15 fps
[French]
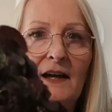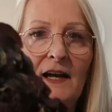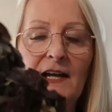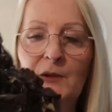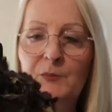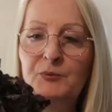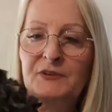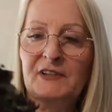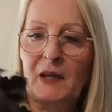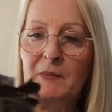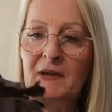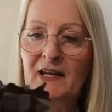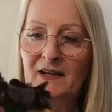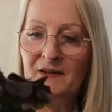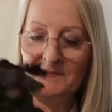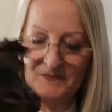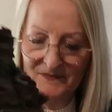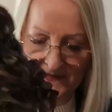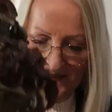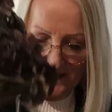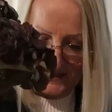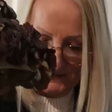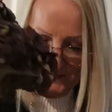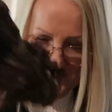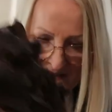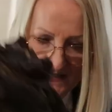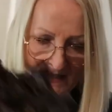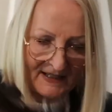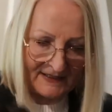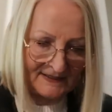elle est plus très belle. Hein, et une
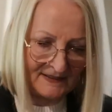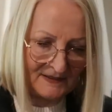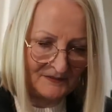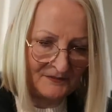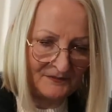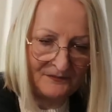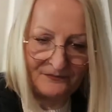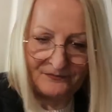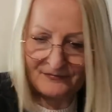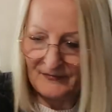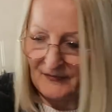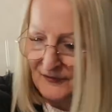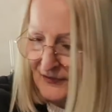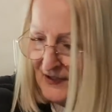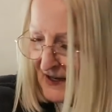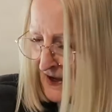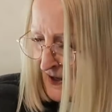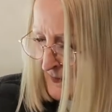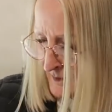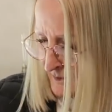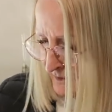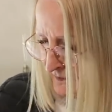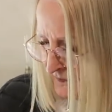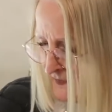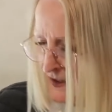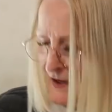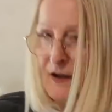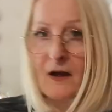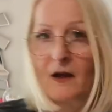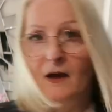salade. Voilà.
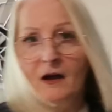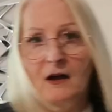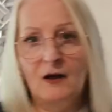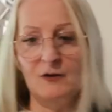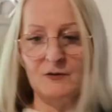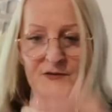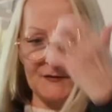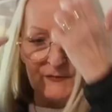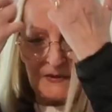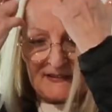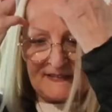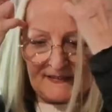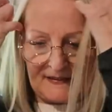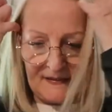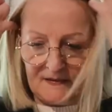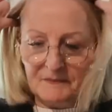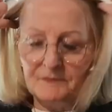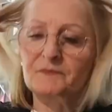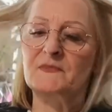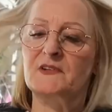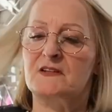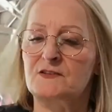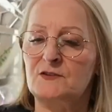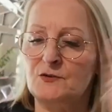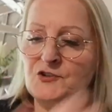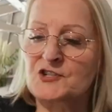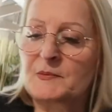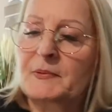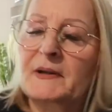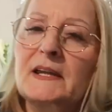Ensuite, ce que
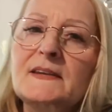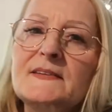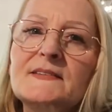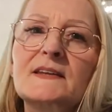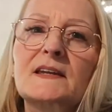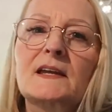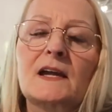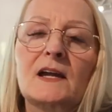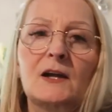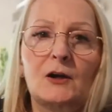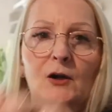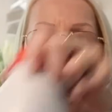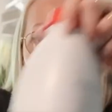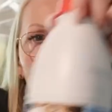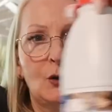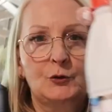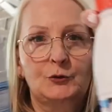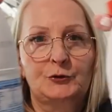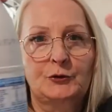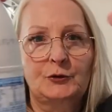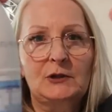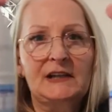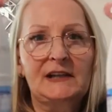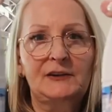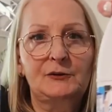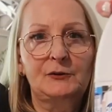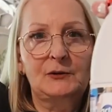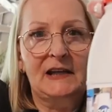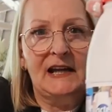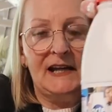j'ai pris, c'est 2 litres
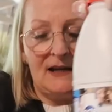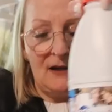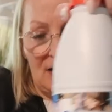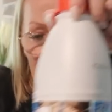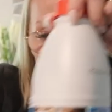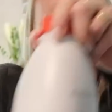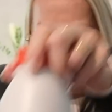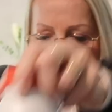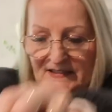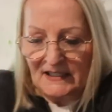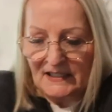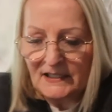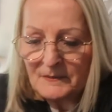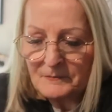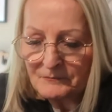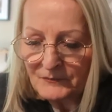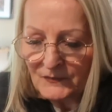de lait entier.